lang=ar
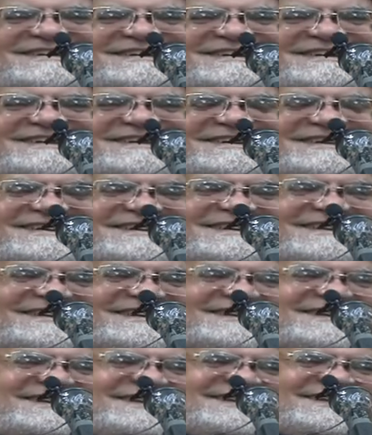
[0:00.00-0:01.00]
الدكتور عبد
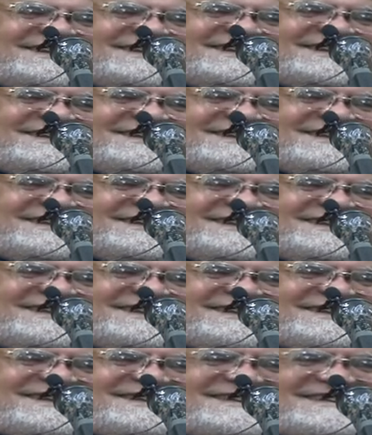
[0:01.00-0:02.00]
الرحمن مجود
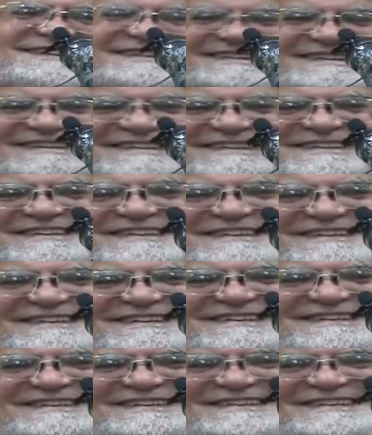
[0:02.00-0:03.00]
فصل
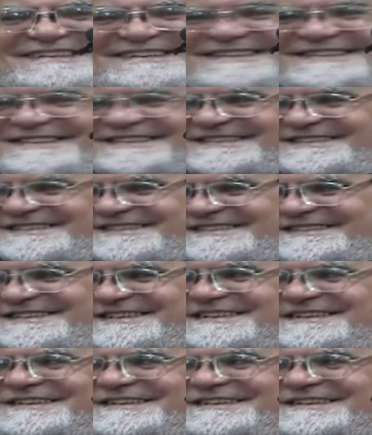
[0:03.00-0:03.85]
في فروض الوضوء